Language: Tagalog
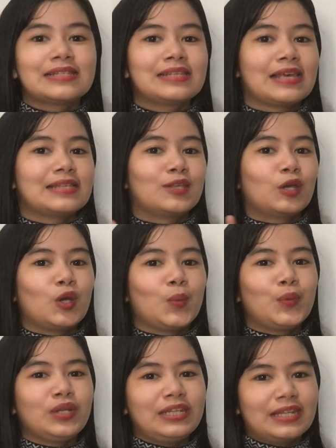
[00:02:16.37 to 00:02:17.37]
sa isang
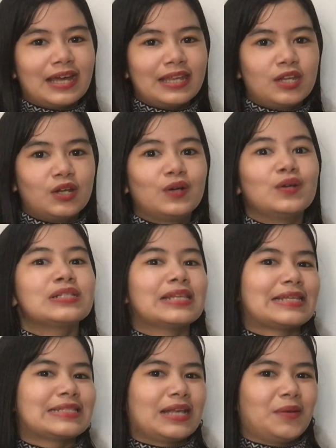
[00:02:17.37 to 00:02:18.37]
komunidad, o
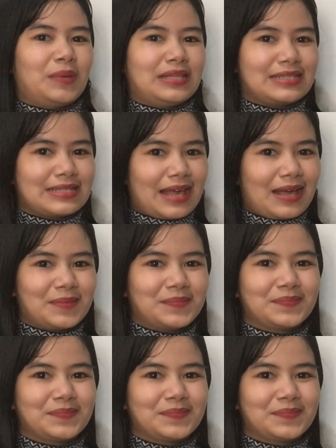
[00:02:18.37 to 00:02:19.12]
sa isang bansa.